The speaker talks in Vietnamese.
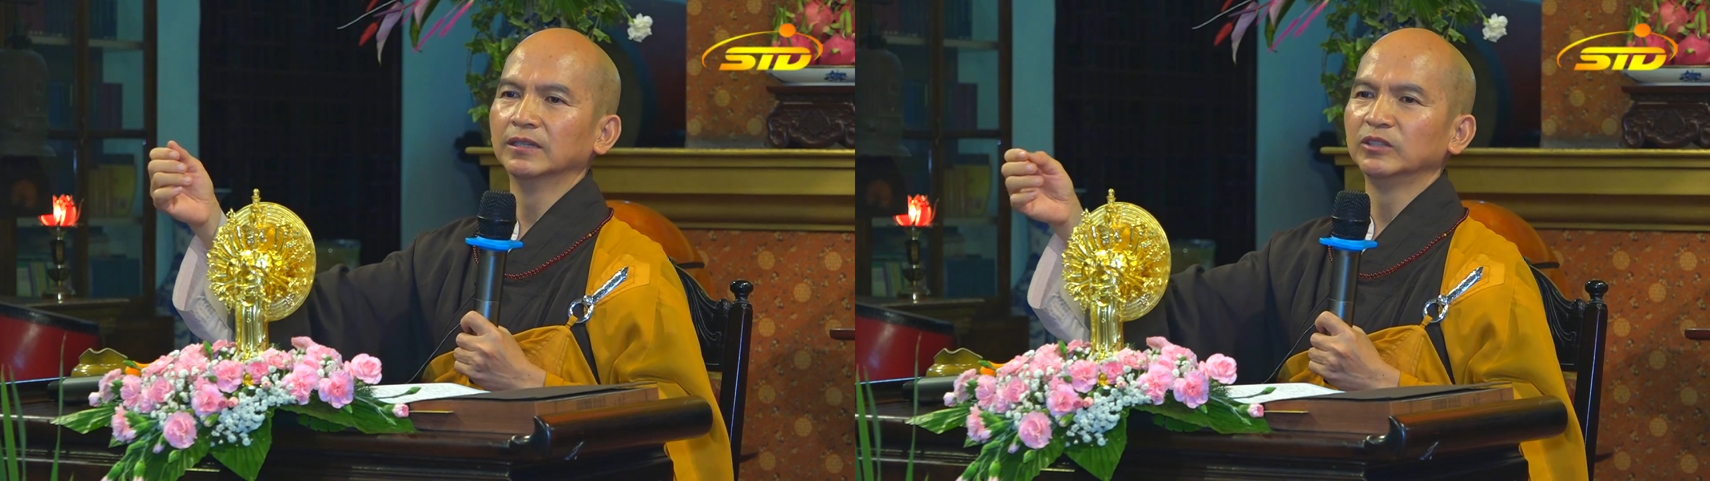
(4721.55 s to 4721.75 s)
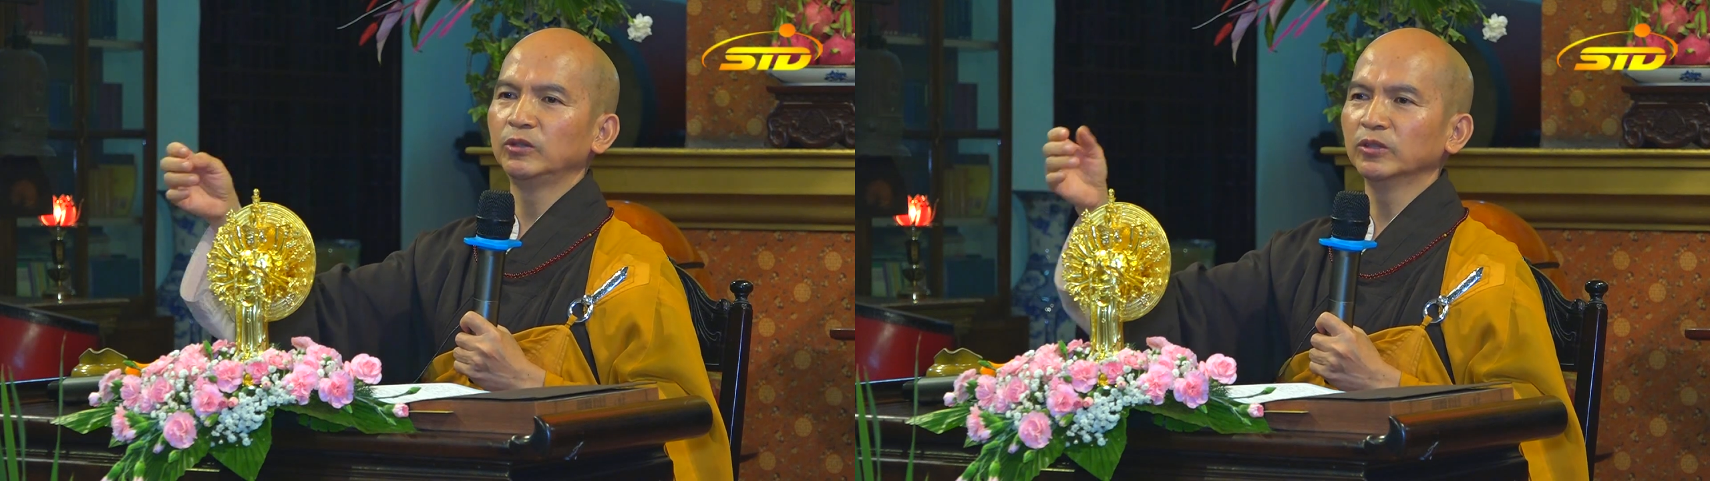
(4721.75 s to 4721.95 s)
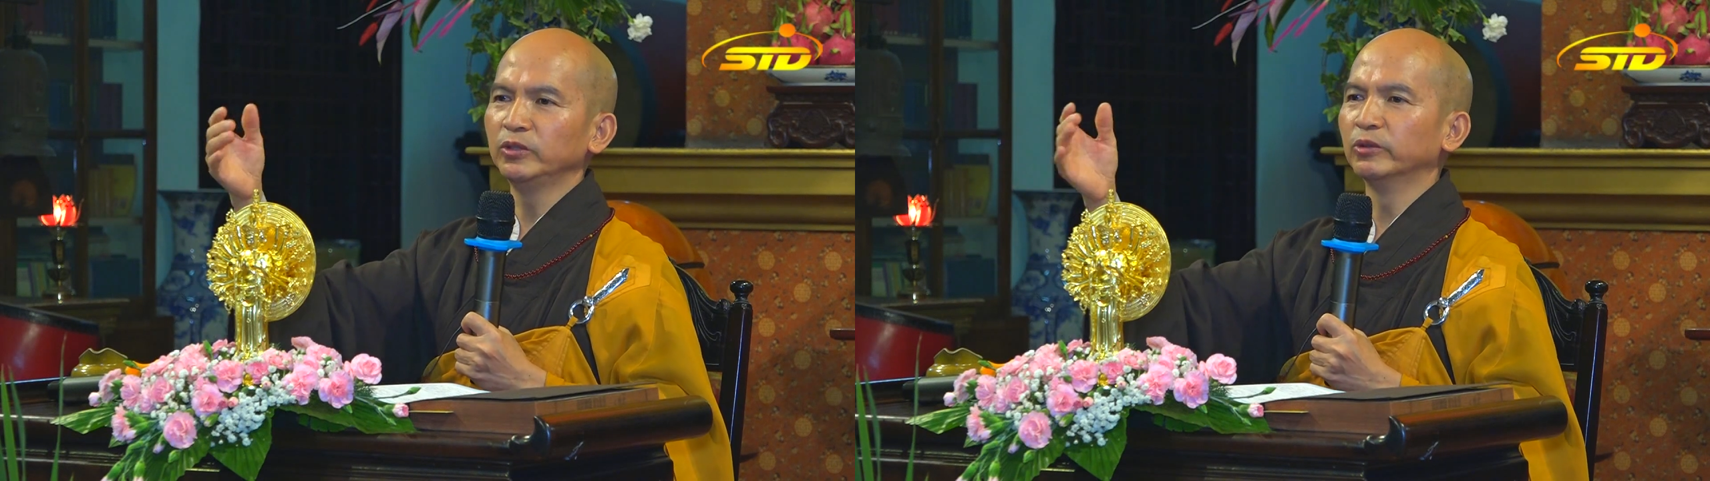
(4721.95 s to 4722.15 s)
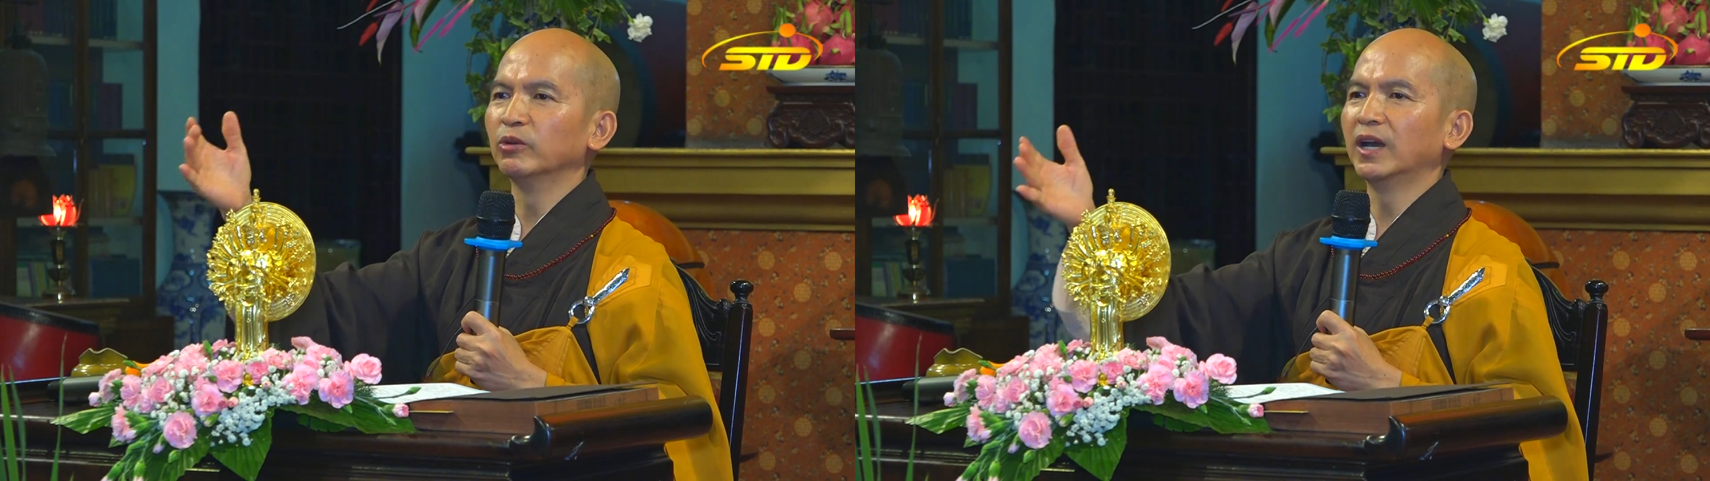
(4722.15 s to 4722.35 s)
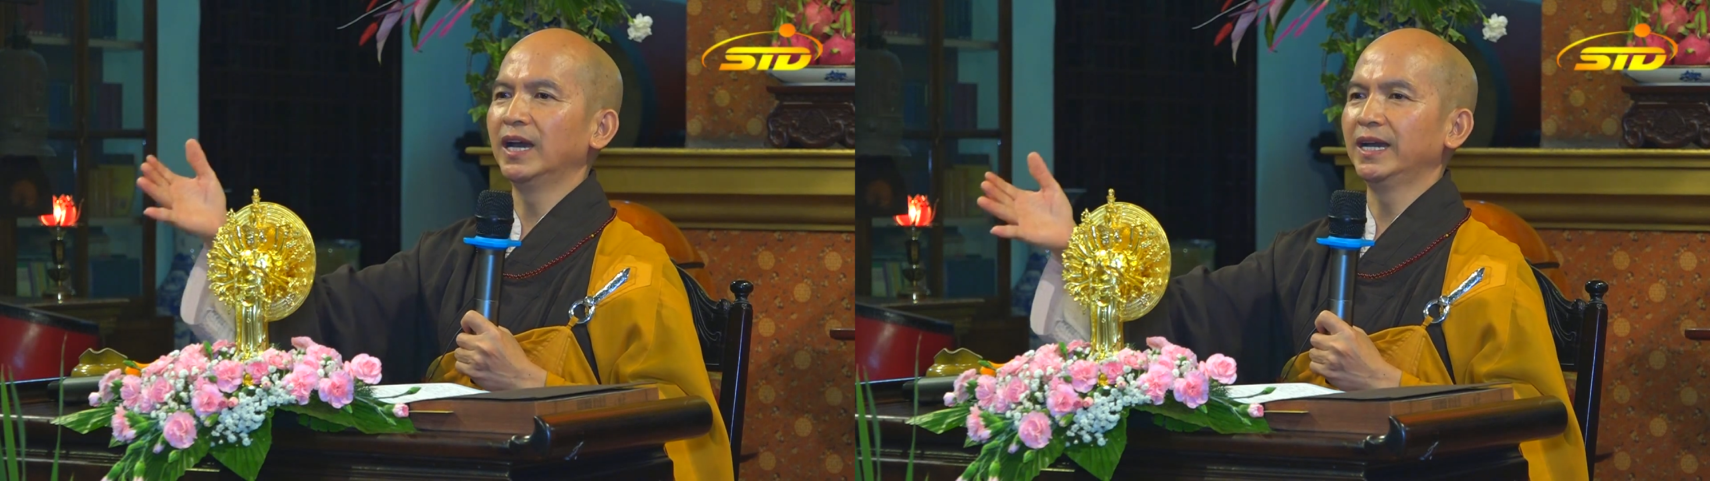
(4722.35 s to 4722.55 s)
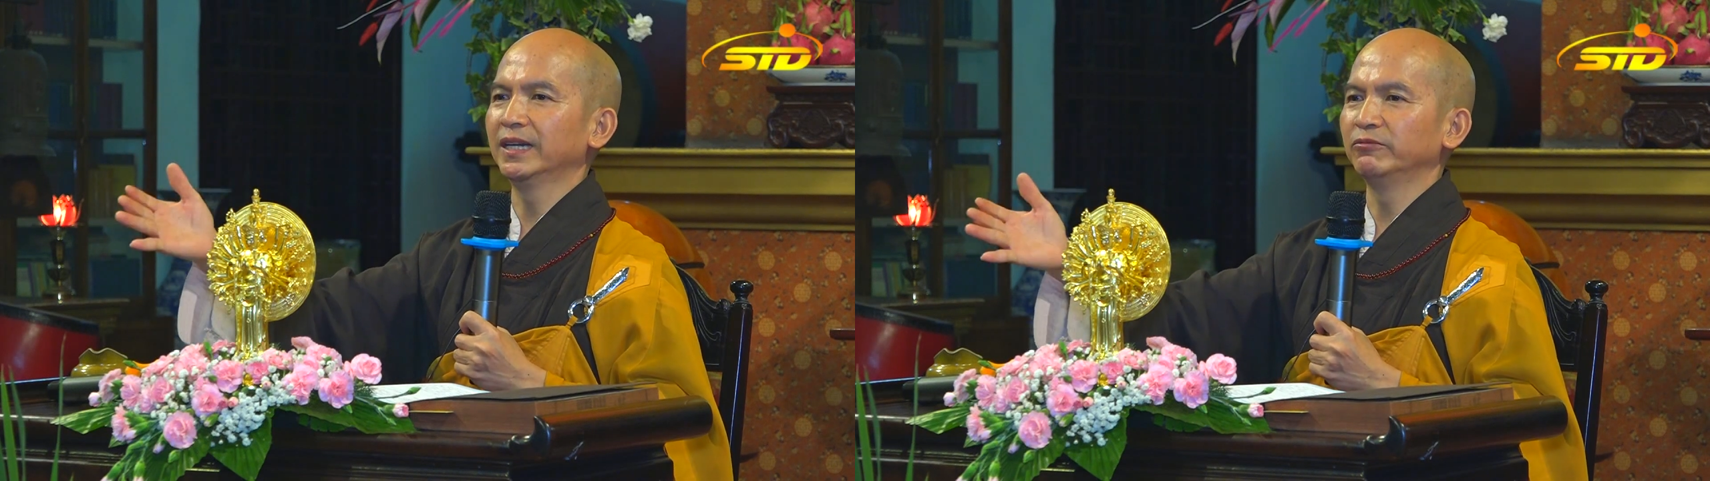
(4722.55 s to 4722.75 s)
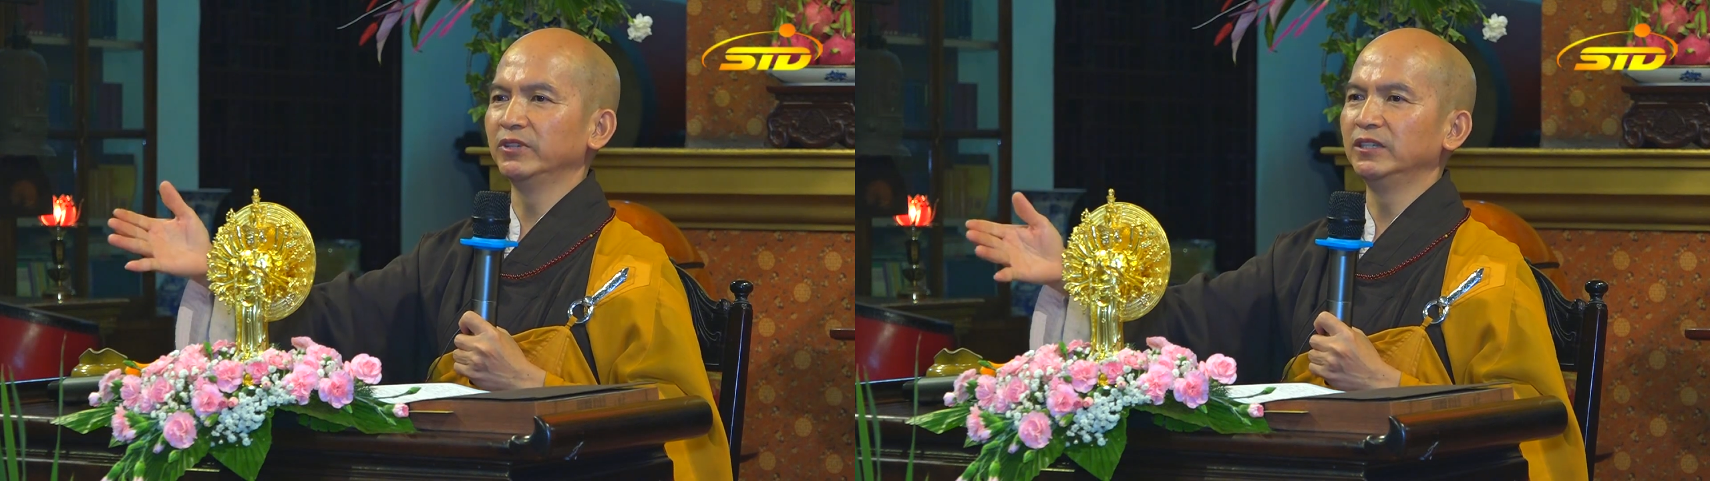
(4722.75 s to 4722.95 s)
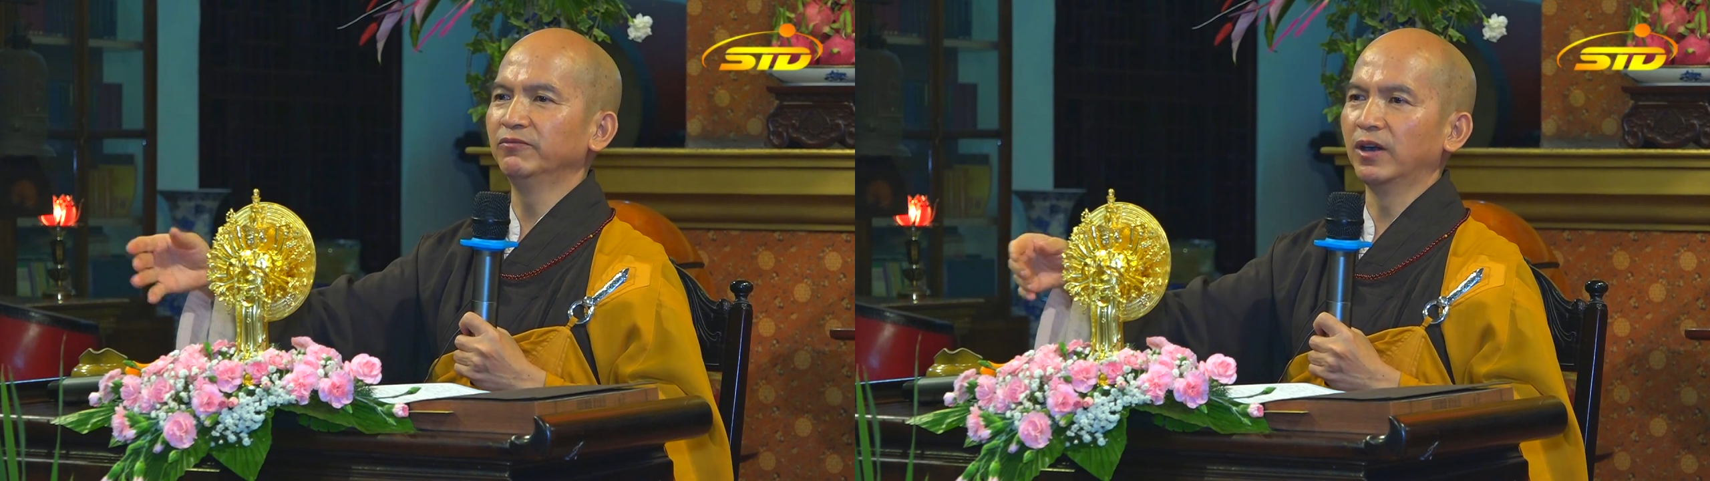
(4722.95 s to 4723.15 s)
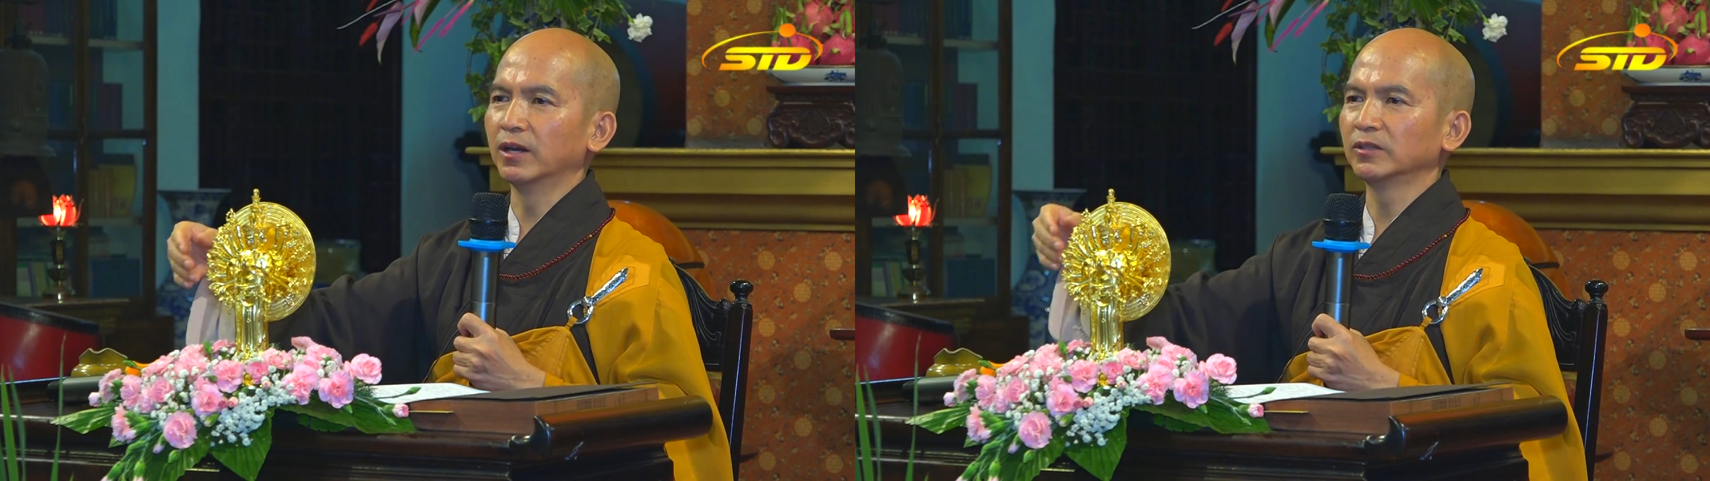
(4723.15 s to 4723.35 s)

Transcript: Cho dù là an vị Phật,